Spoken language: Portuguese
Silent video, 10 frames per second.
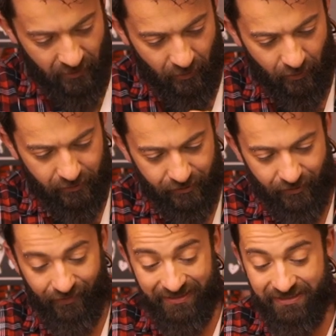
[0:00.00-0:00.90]
Gosto
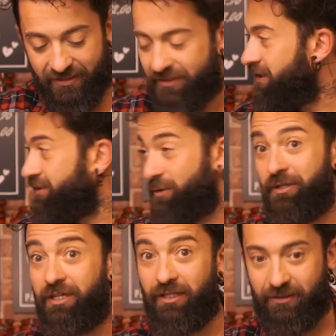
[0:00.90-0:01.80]
de fazer criança. Tô
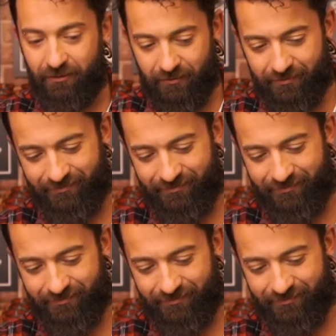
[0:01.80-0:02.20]
brincando.